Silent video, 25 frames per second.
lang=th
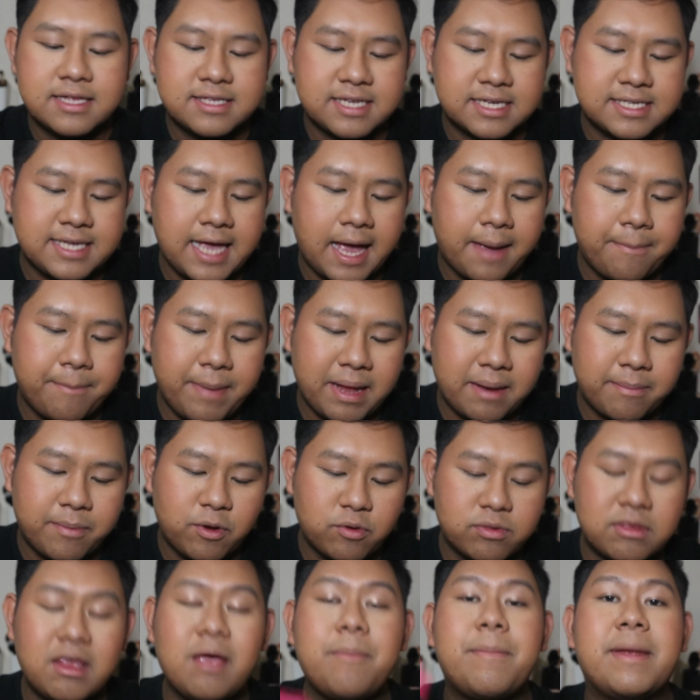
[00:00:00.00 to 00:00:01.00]
จะใช้เป็น
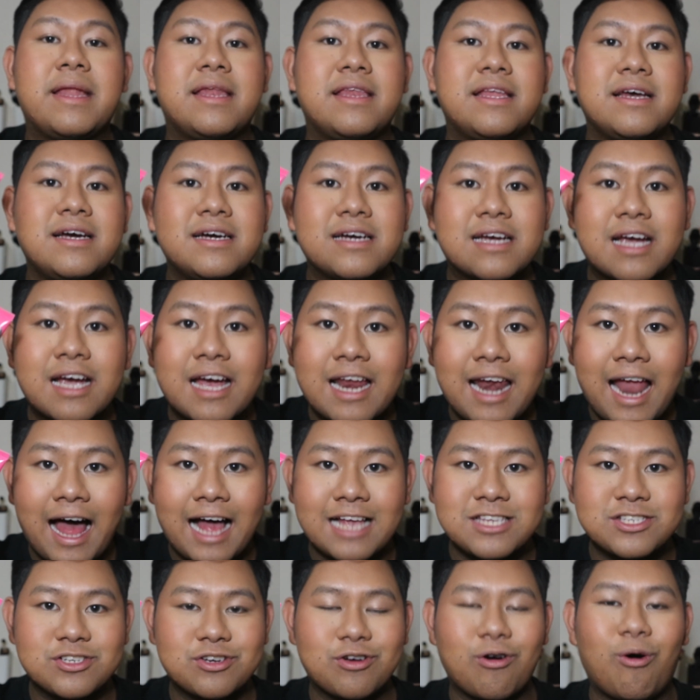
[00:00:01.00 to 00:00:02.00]
Beauty Blender
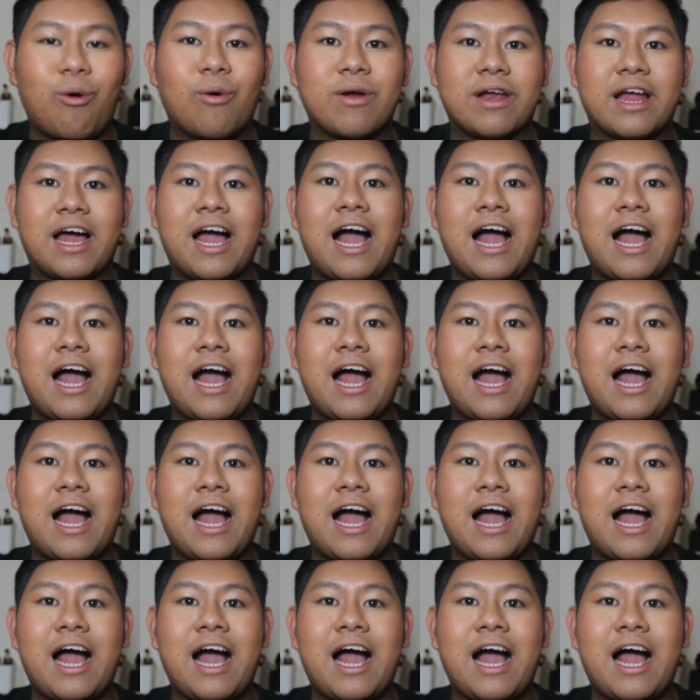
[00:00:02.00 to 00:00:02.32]
Glass Go